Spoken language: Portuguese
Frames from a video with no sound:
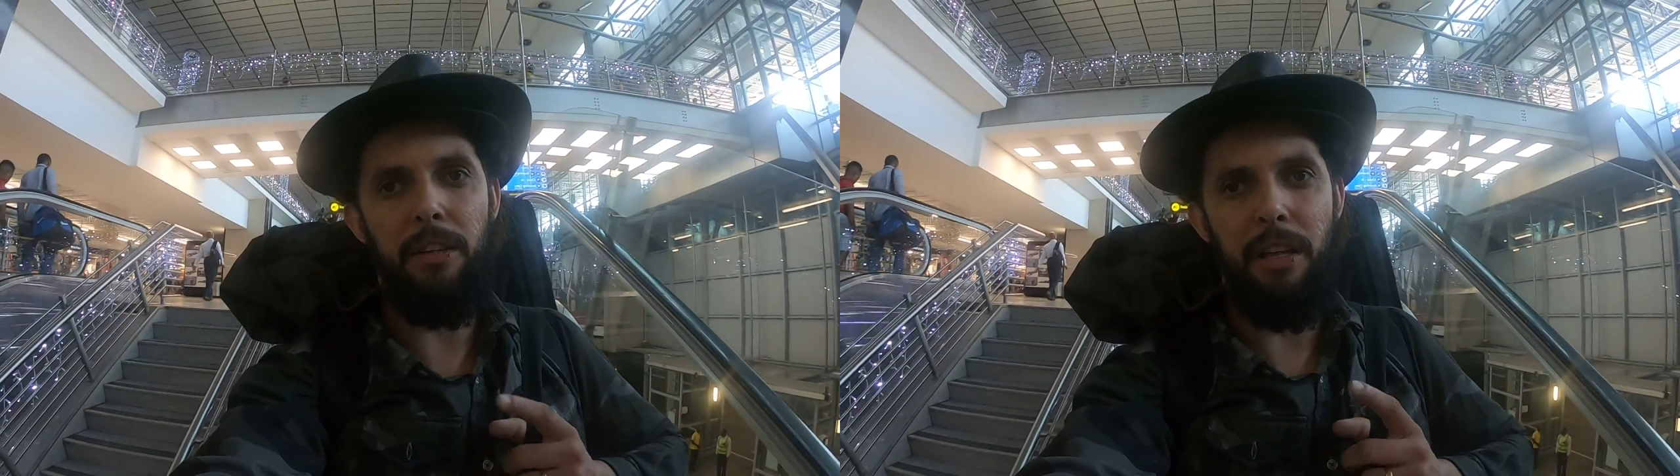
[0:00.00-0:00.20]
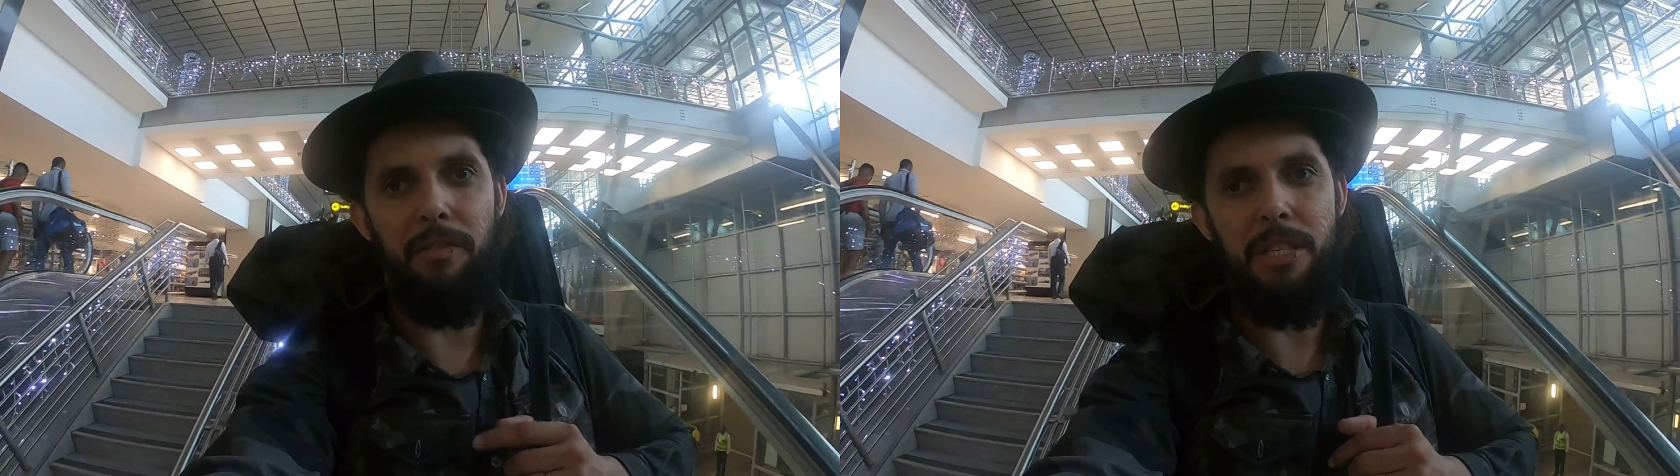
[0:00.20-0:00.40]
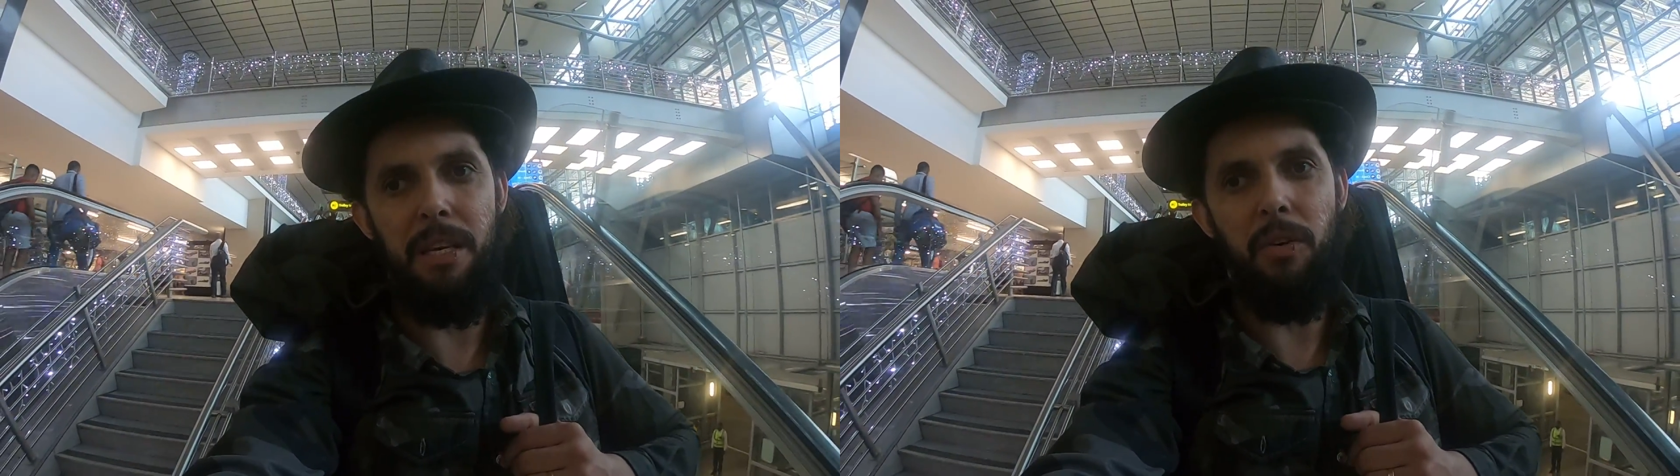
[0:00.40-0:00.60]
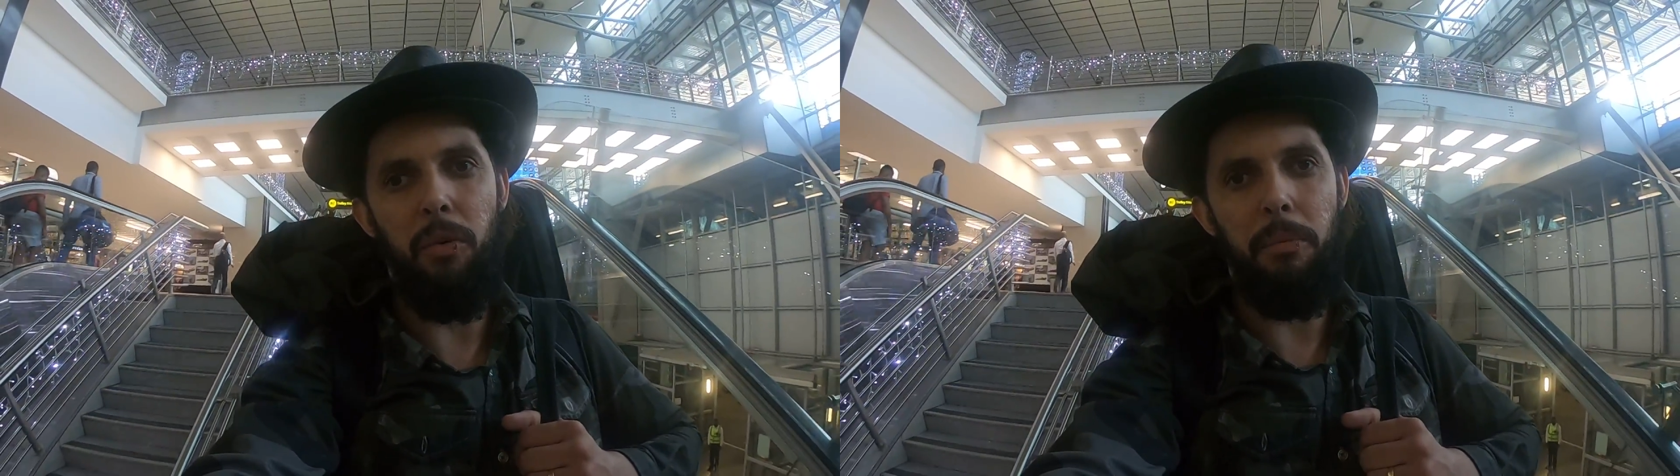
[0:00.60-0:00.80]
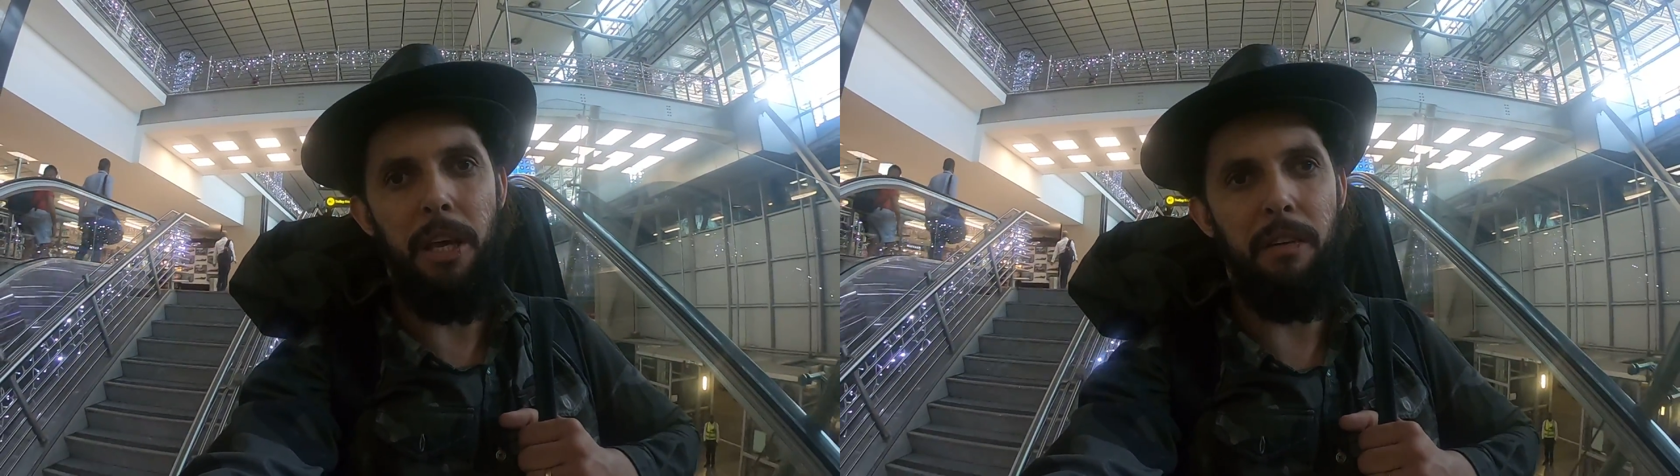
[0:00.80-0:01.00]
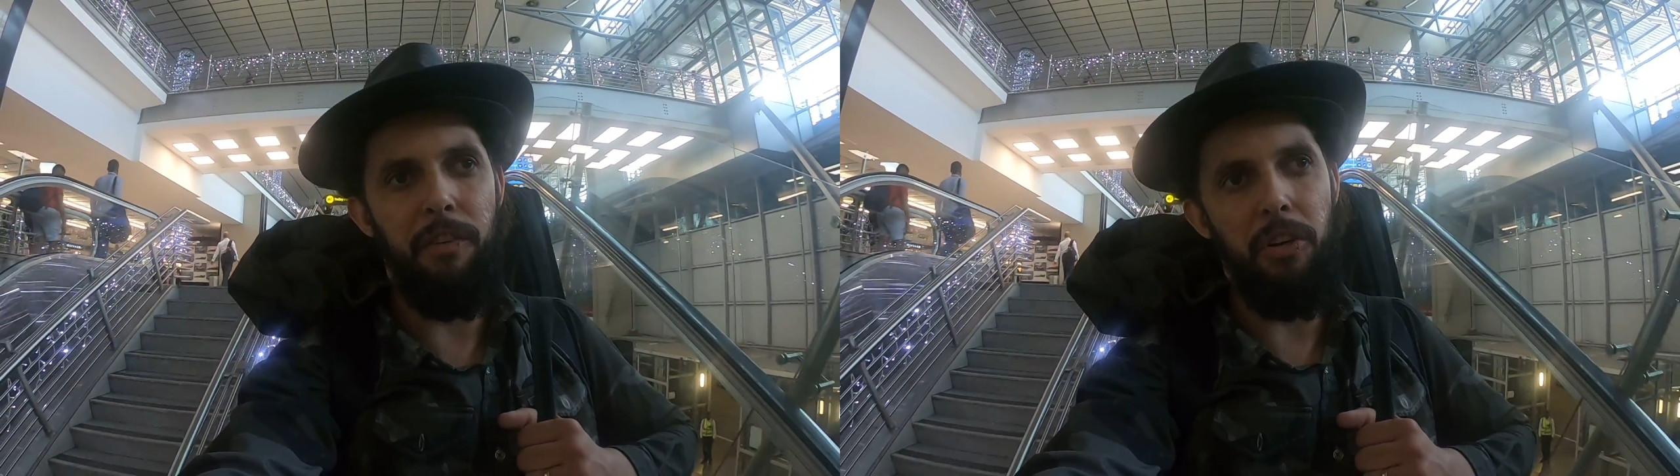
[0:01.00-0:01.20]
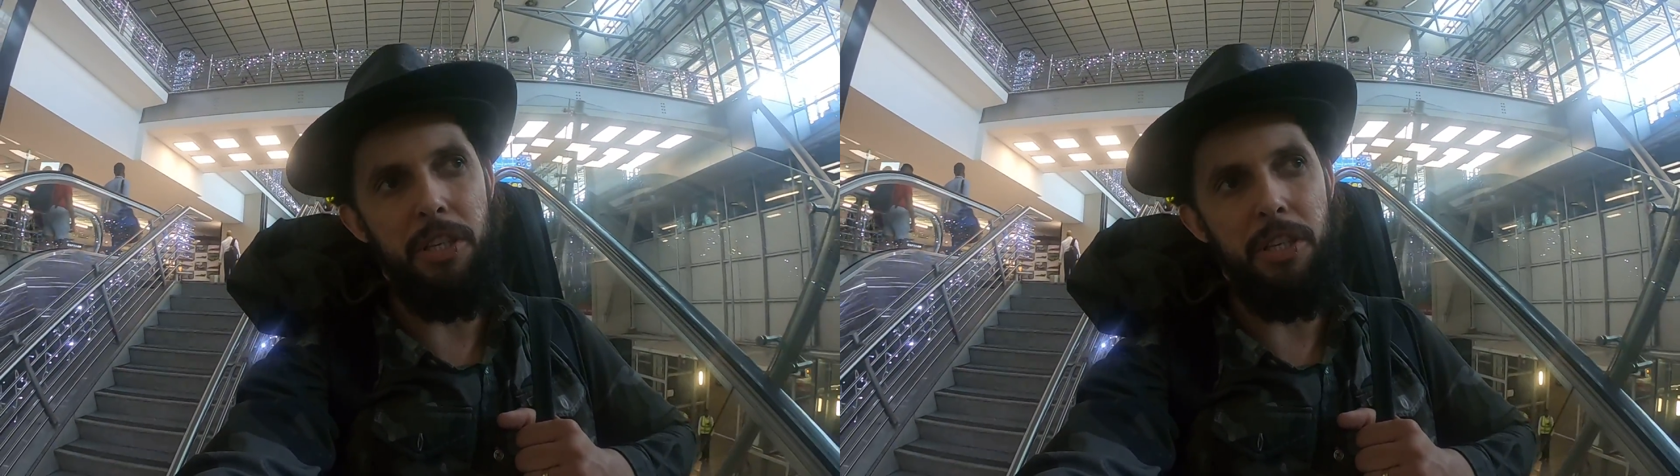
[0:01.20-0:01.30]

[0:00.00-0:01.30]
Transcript: Eu tava sem comer, ele falou,